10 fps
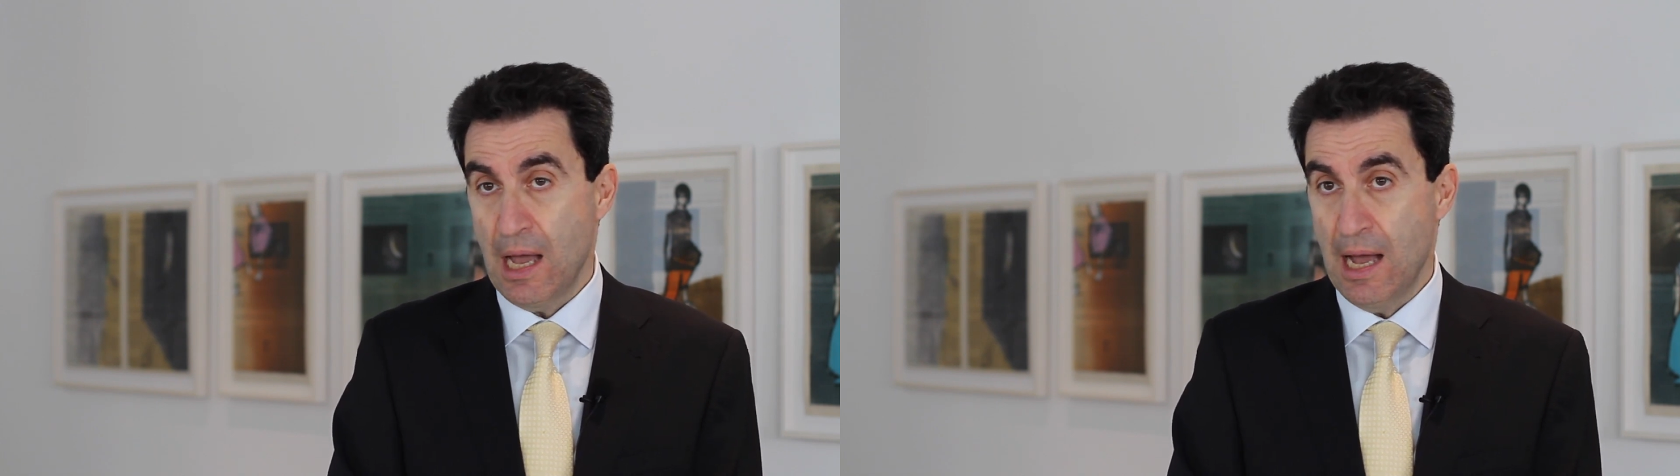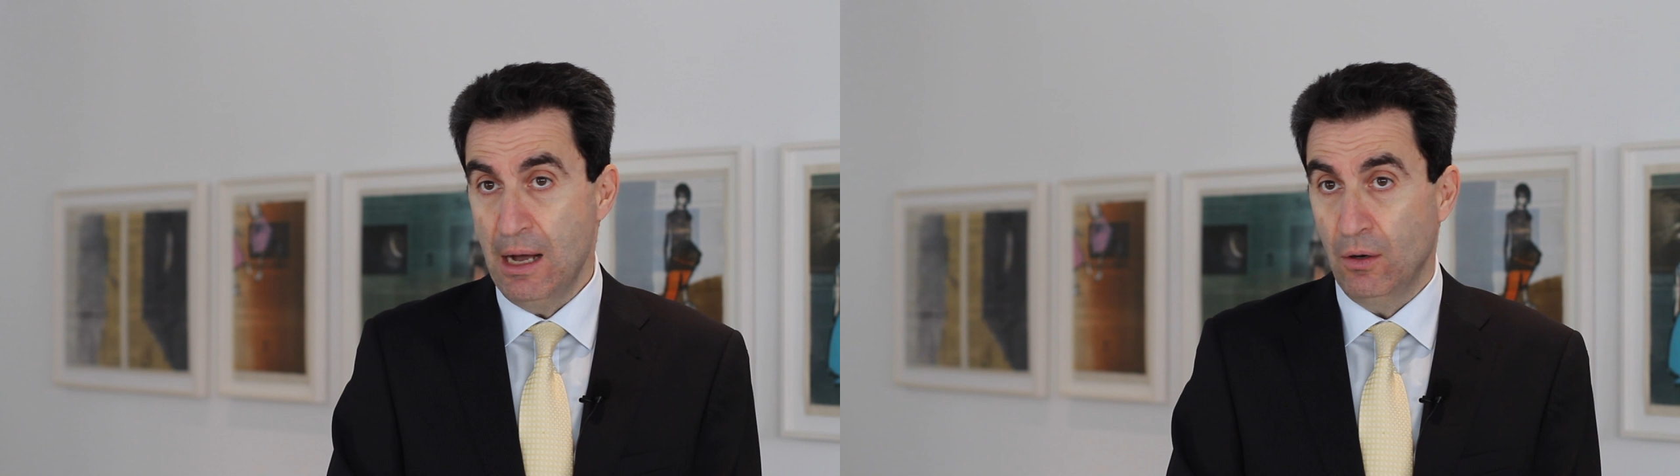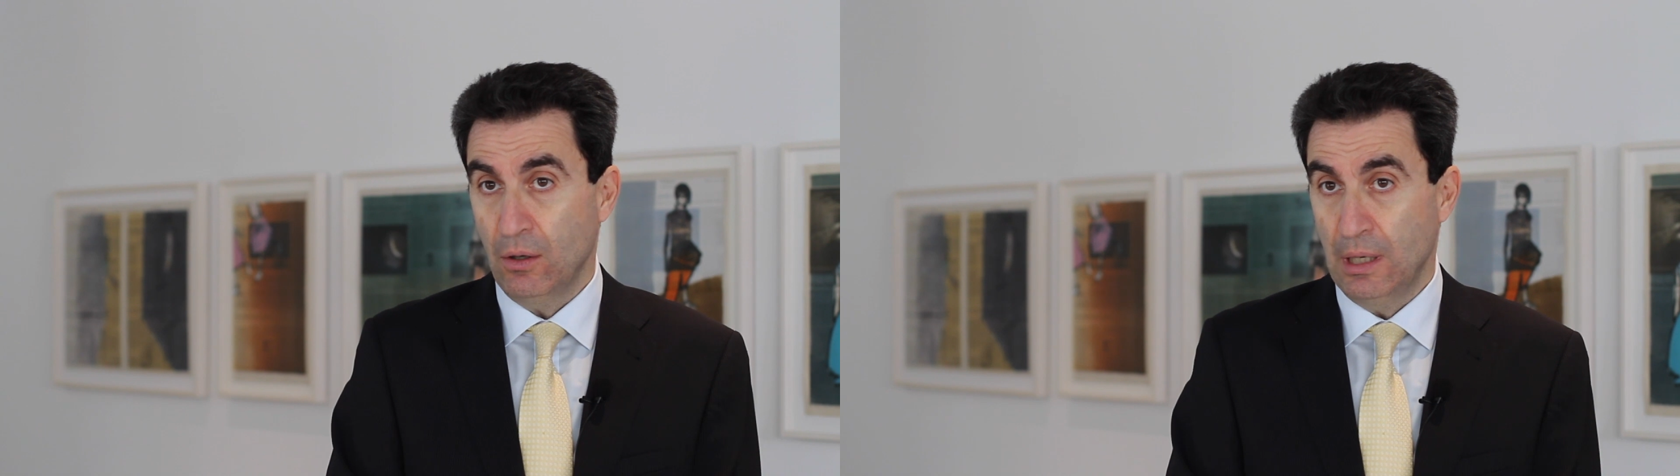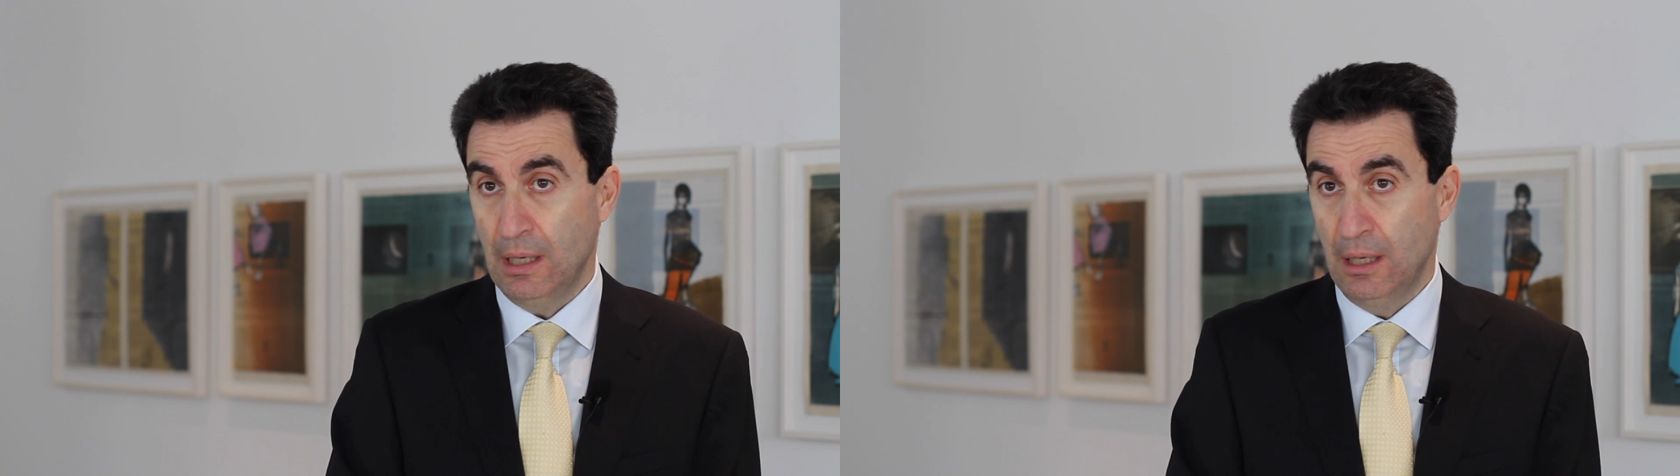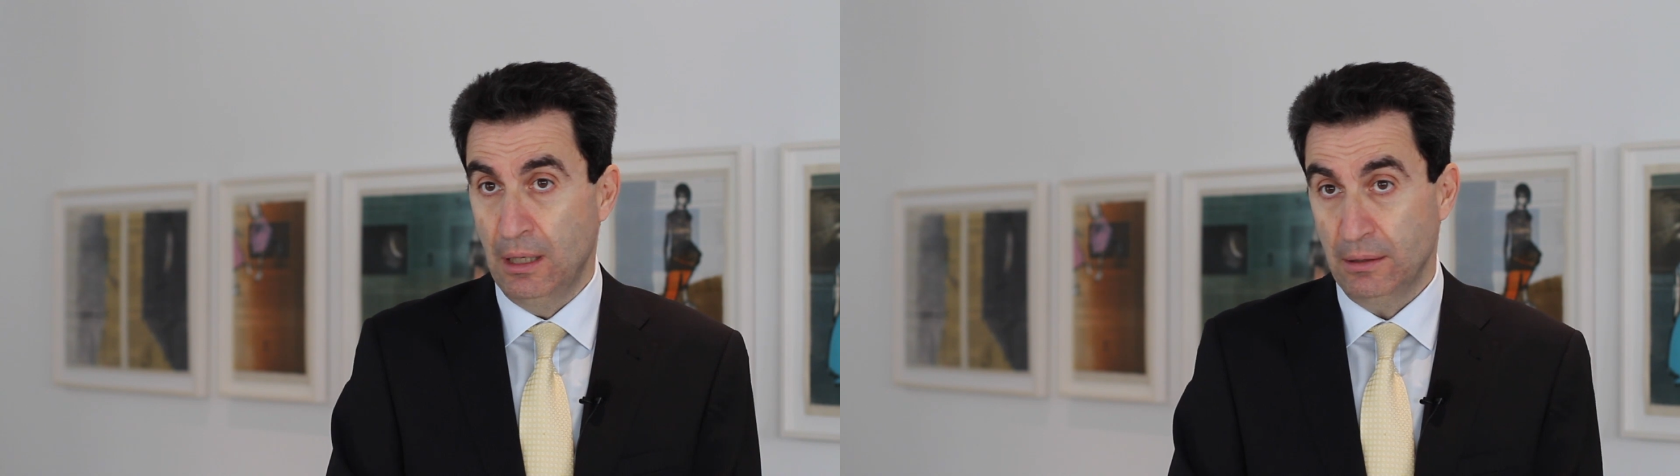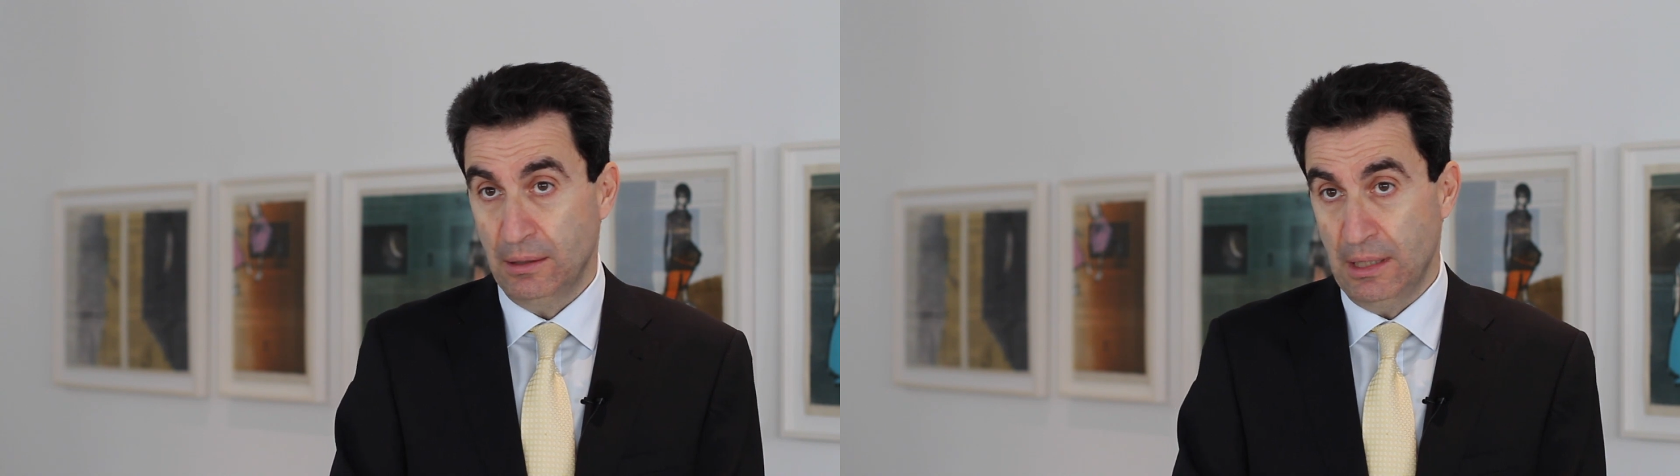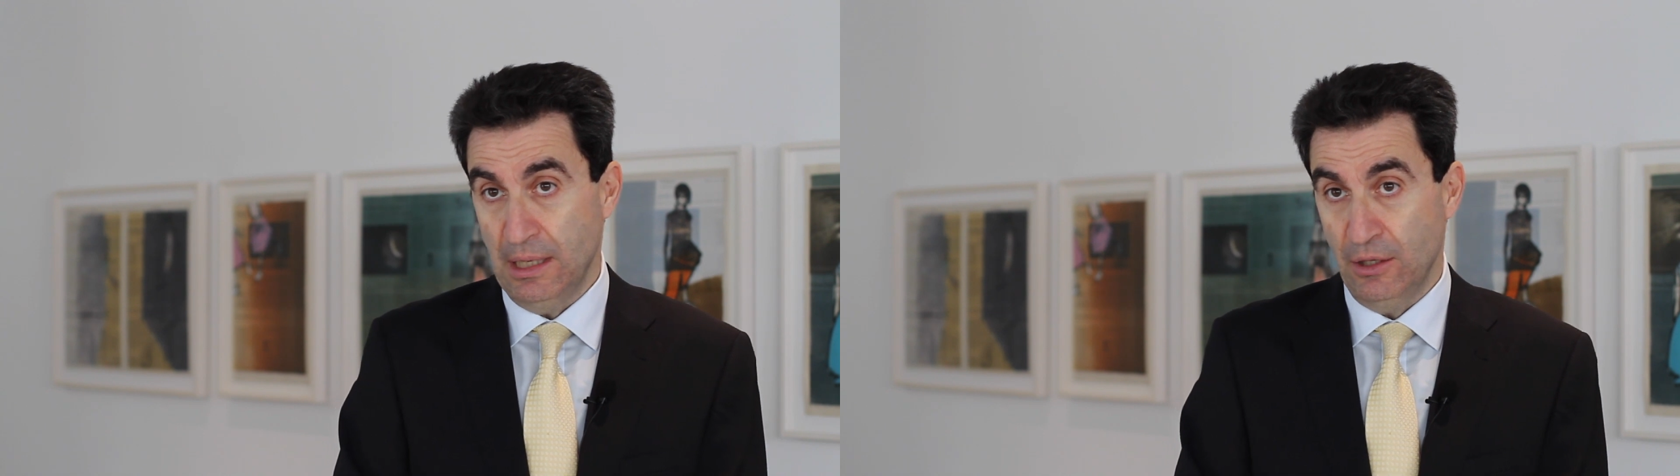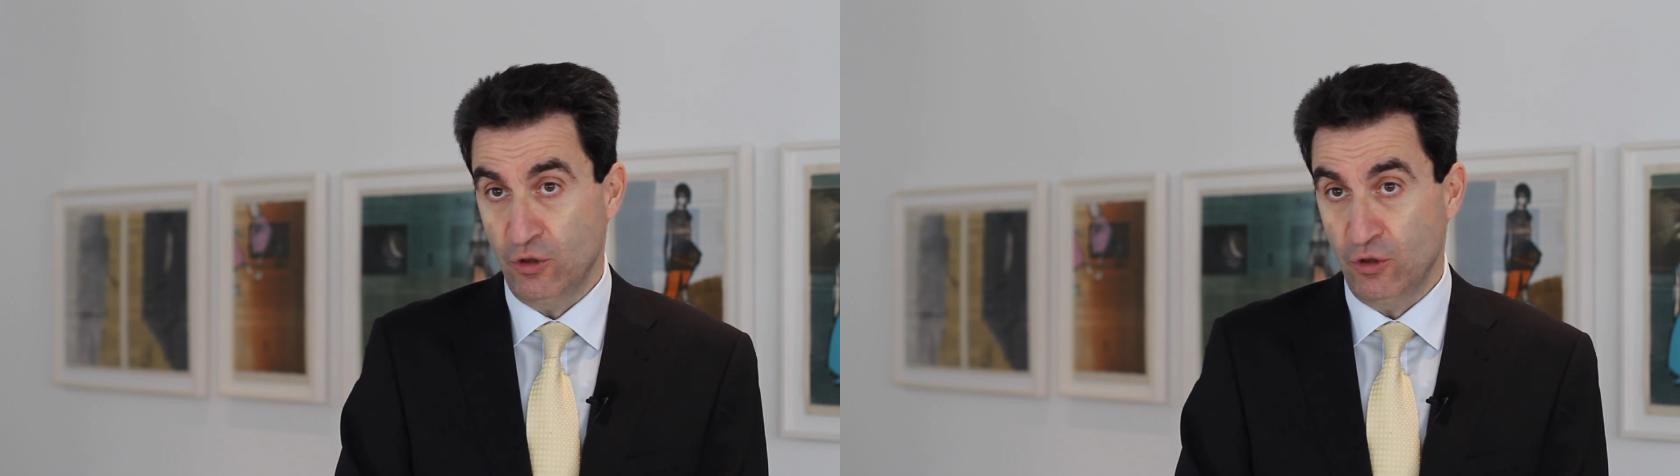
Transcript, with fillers: Auch äh, die